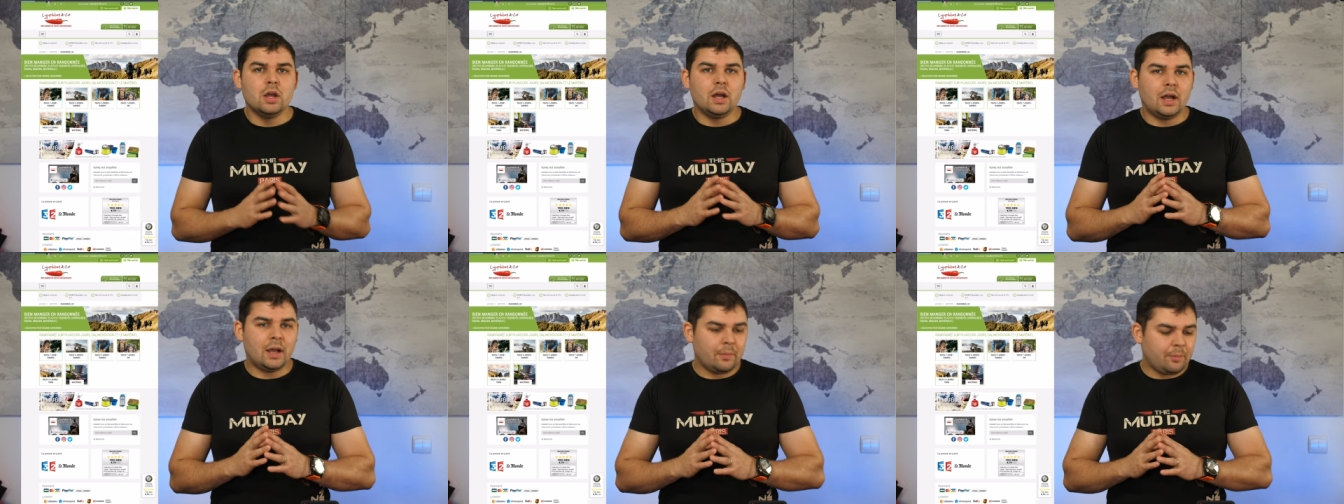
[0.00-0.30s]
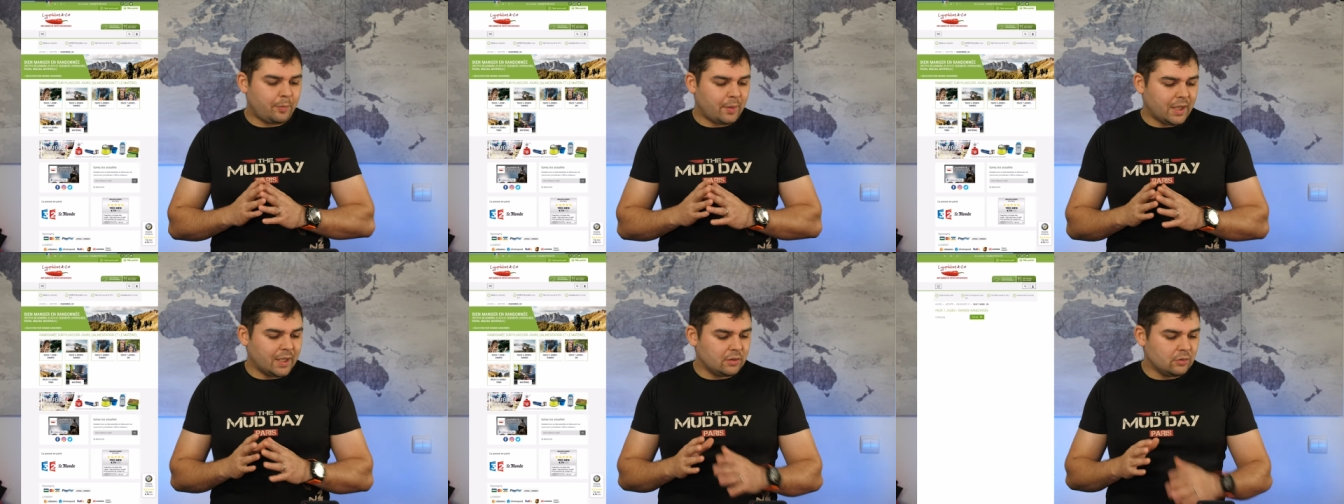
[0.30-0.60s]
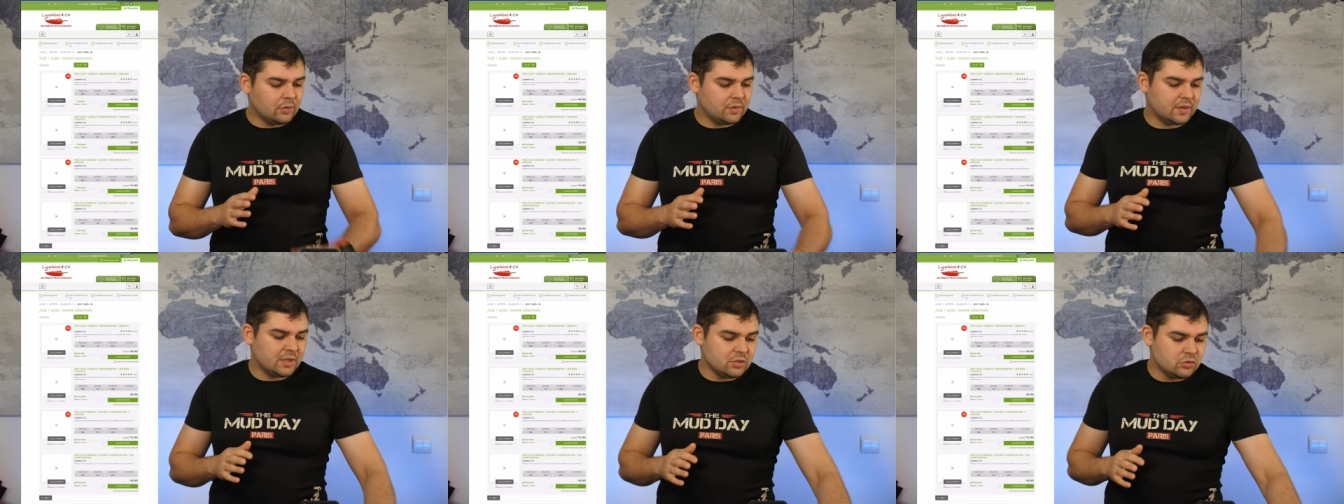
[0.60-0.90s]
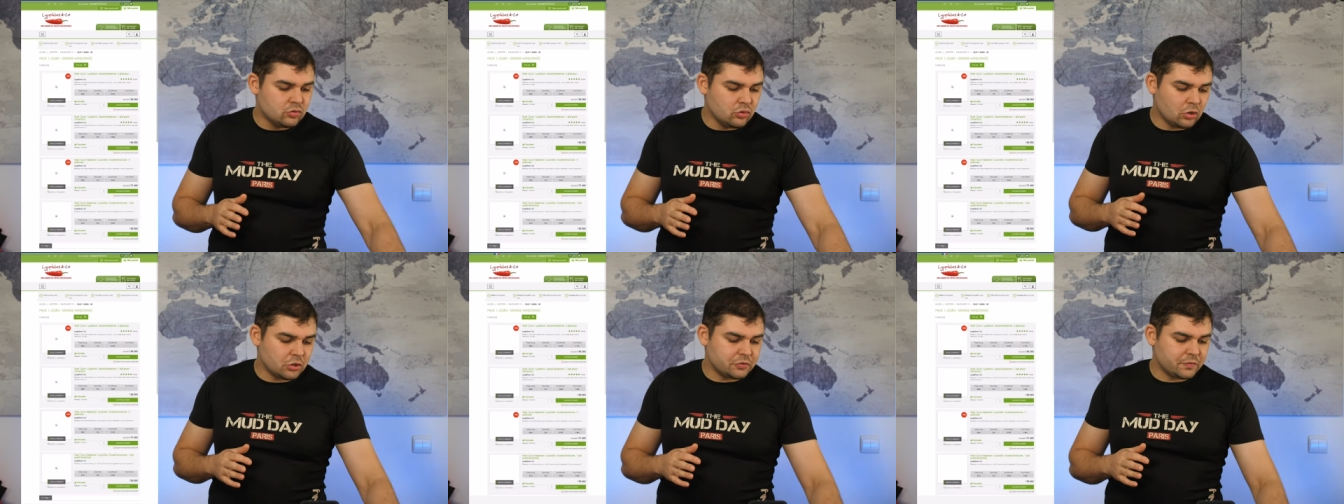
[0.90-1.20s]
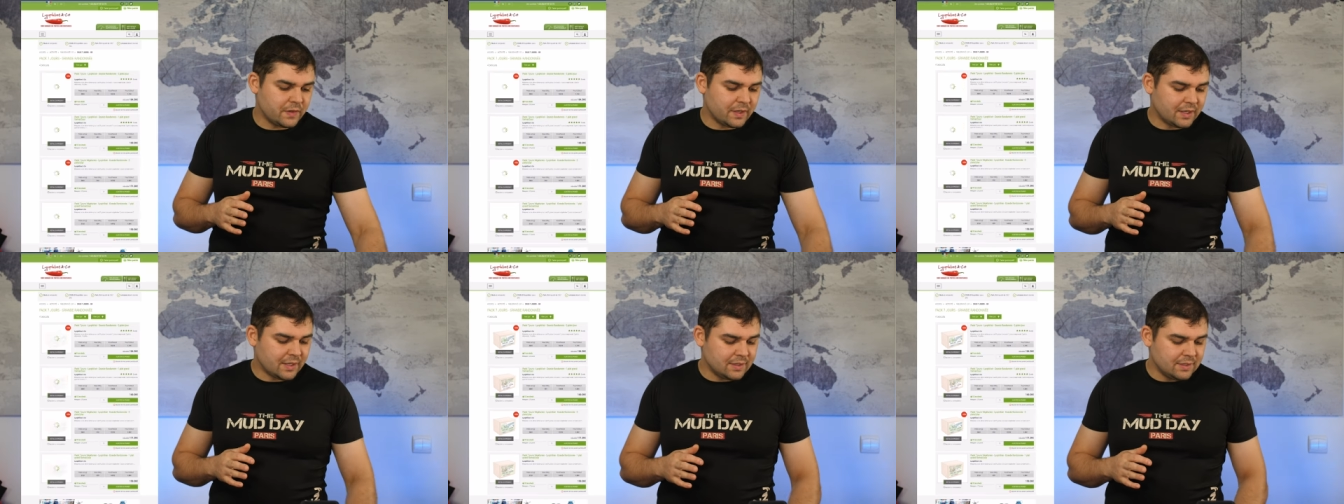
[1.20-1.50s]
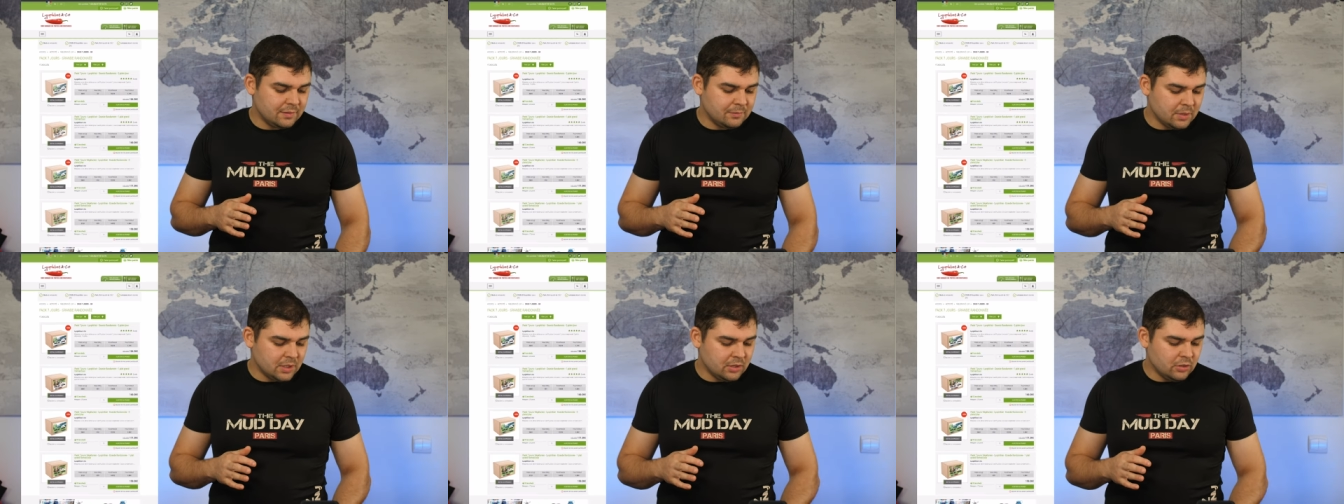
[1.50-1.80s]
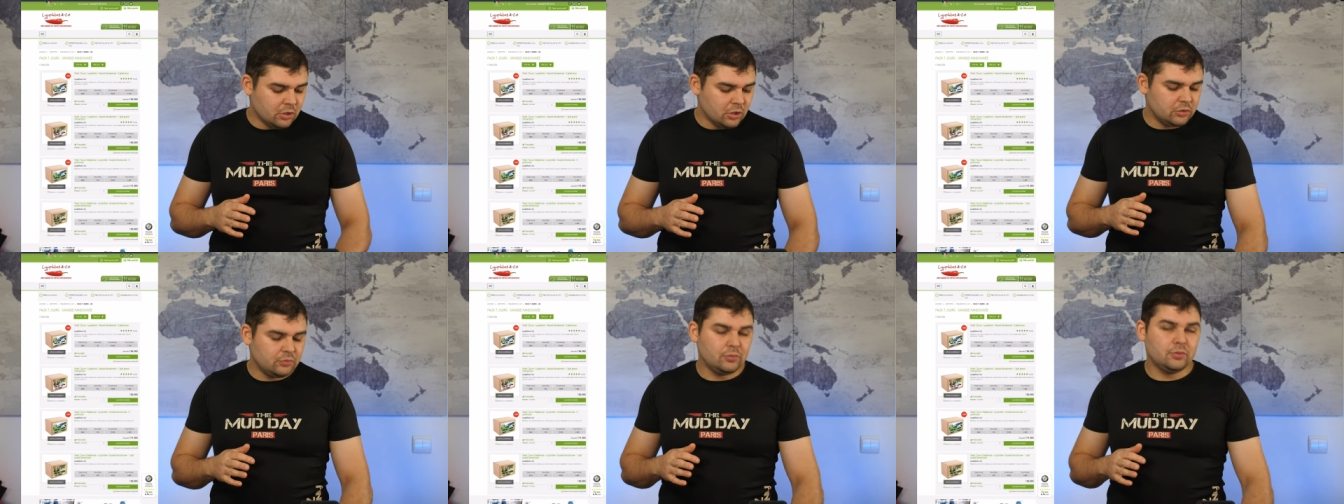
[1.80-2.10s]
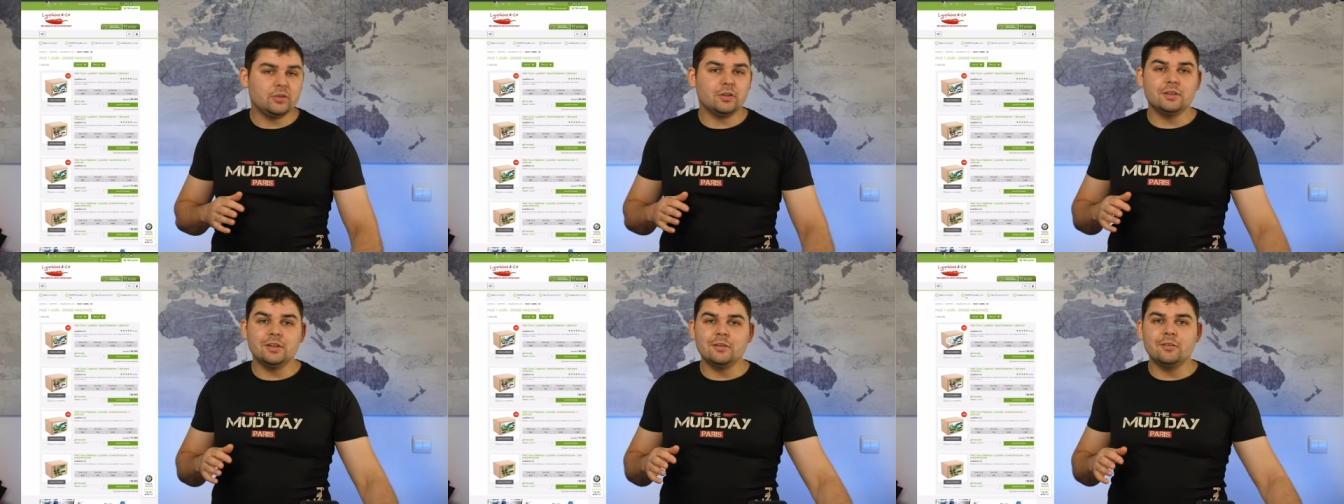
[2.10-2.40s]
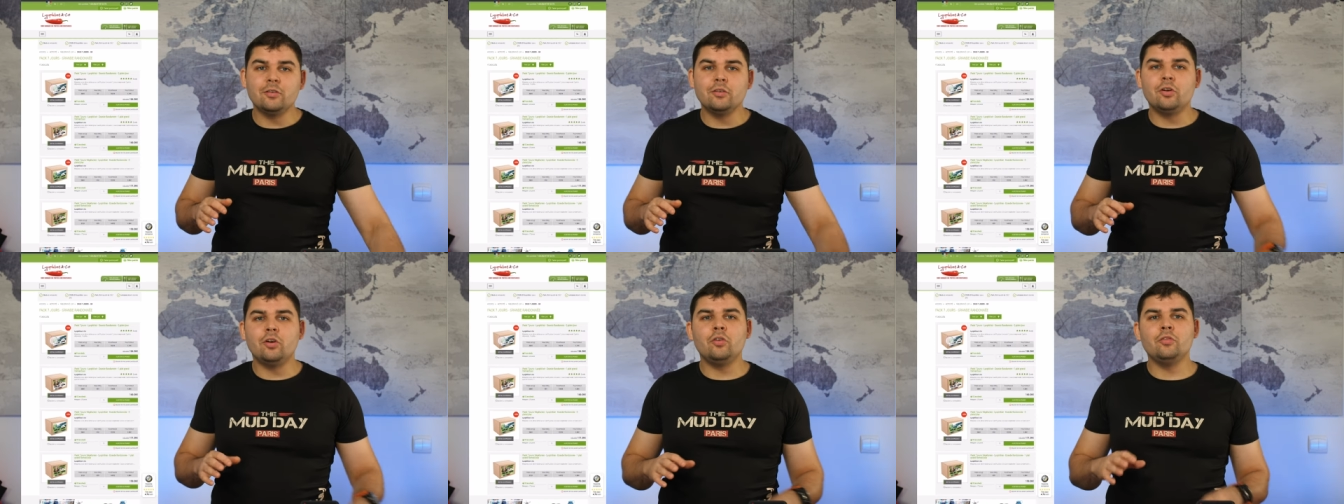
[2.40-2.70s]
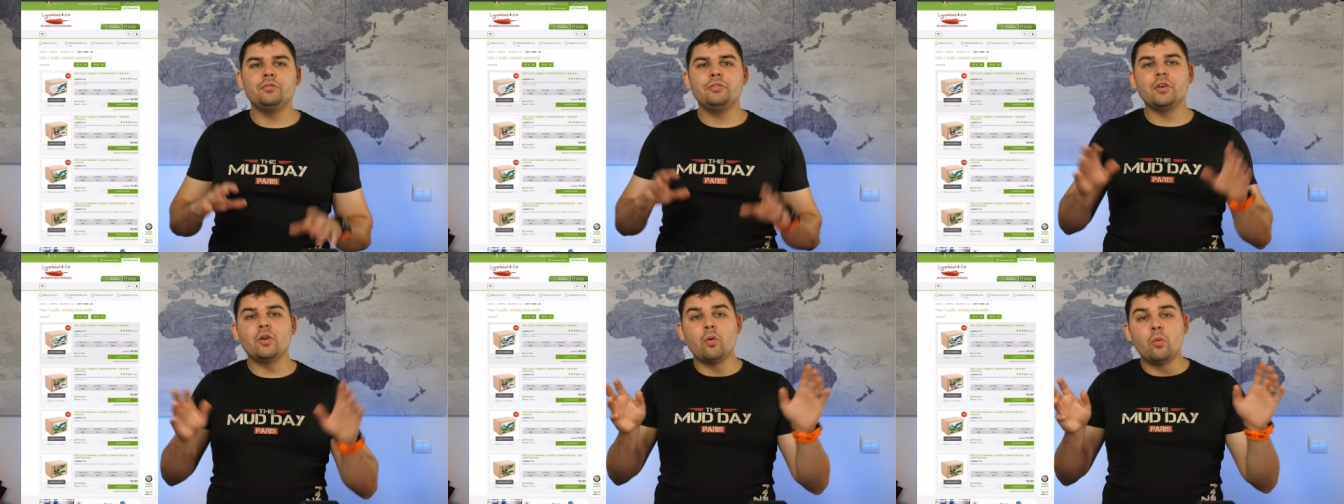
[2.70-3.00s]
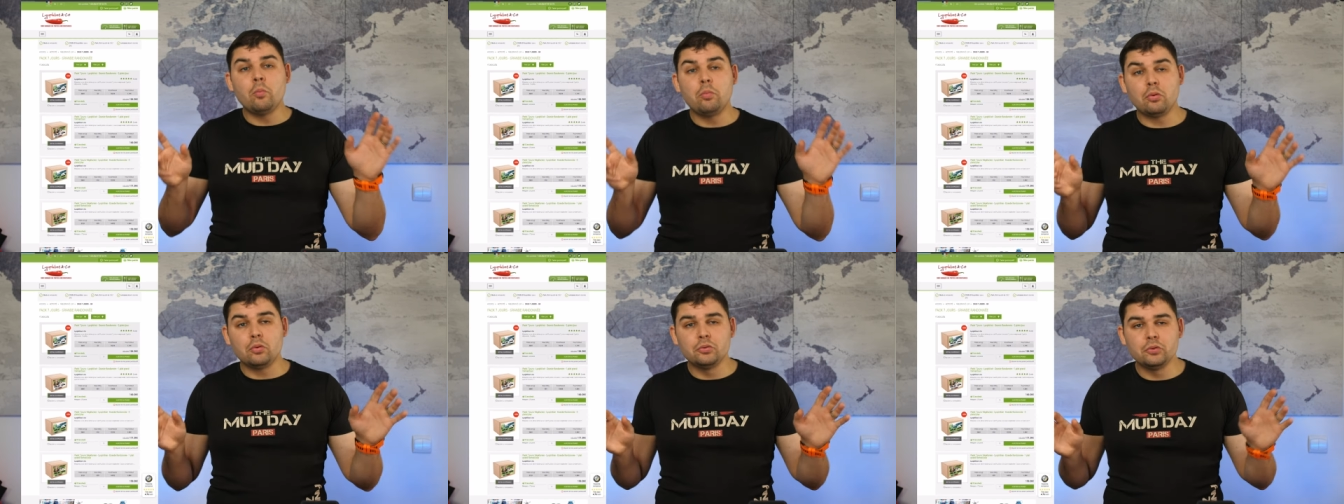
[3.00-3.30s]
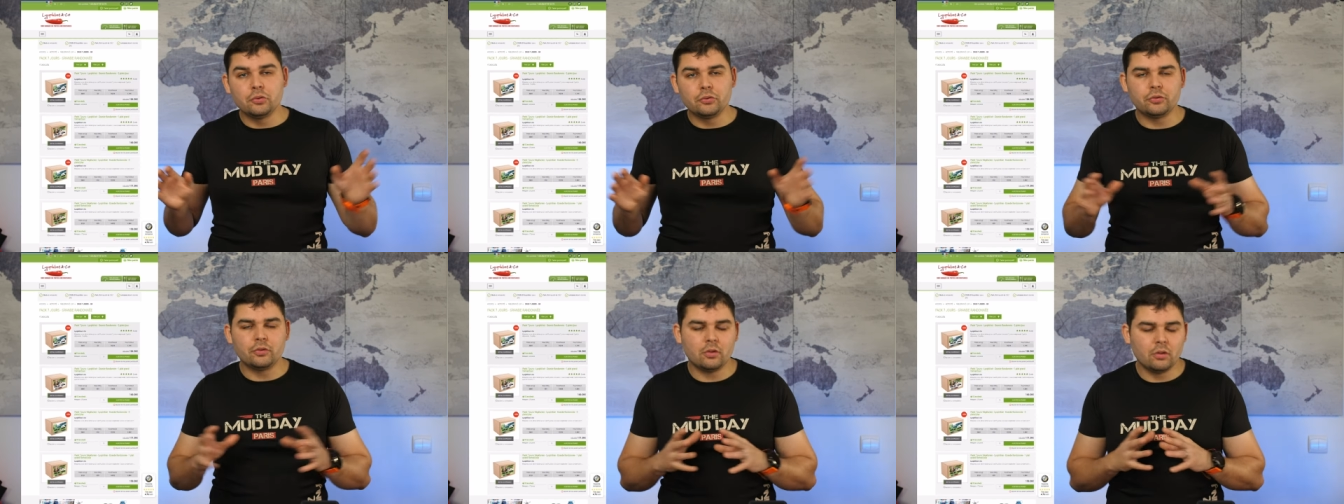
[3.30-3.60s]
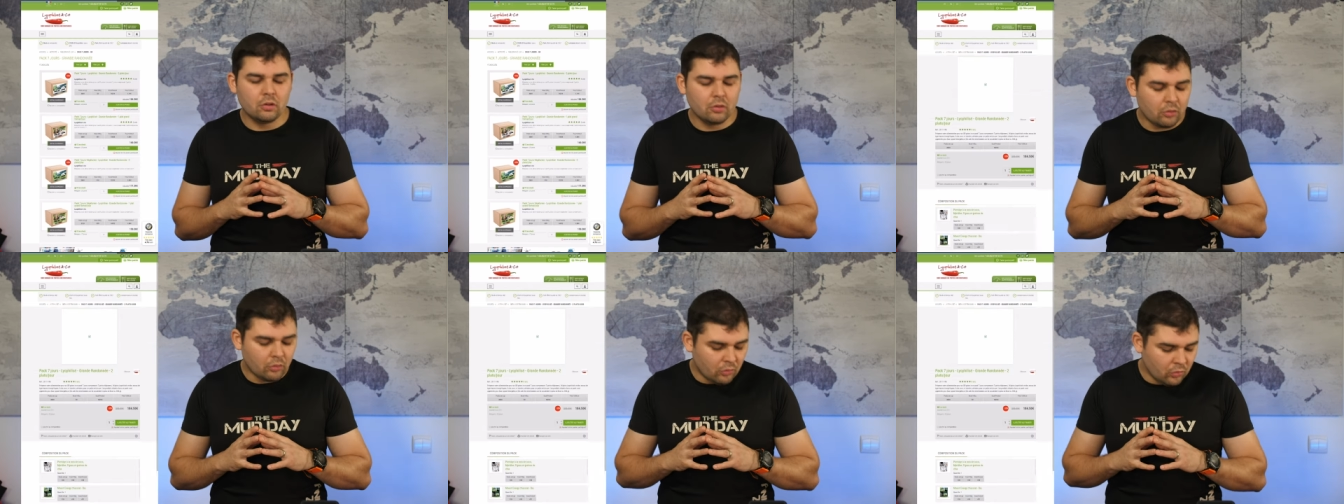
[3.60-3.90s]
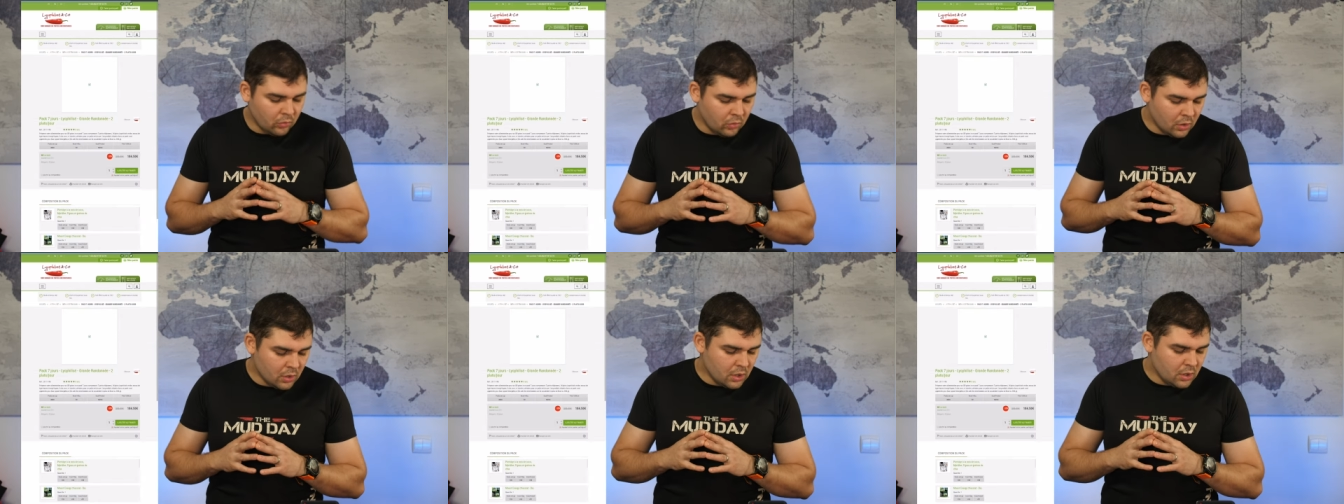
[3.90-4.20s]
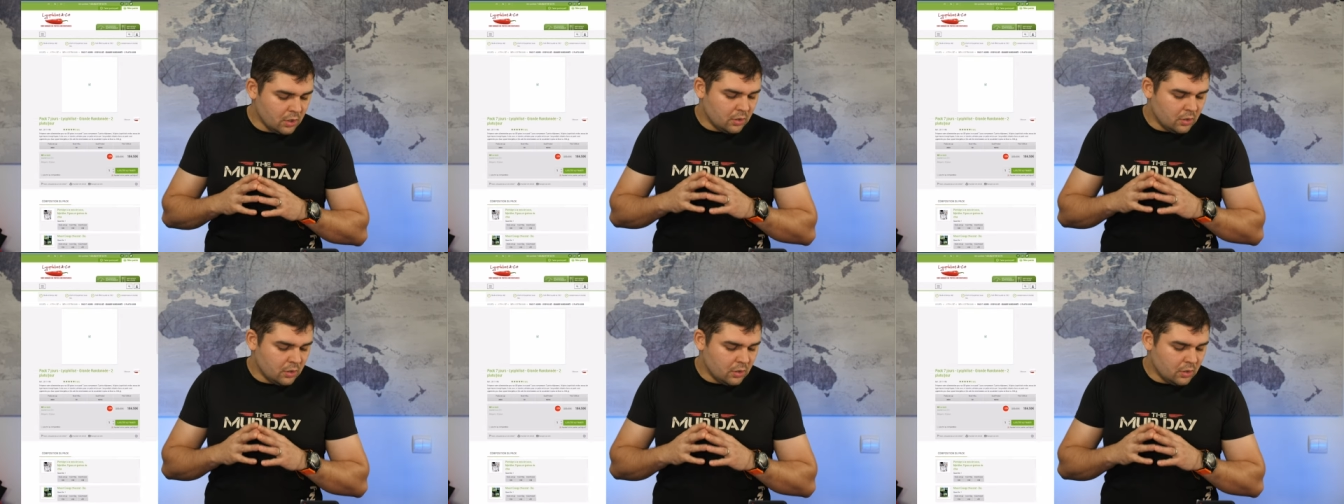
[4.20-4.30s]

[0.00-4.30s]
un pack de 7 jours, je vais regarder mes notes, vous en avez environ pour 200 euros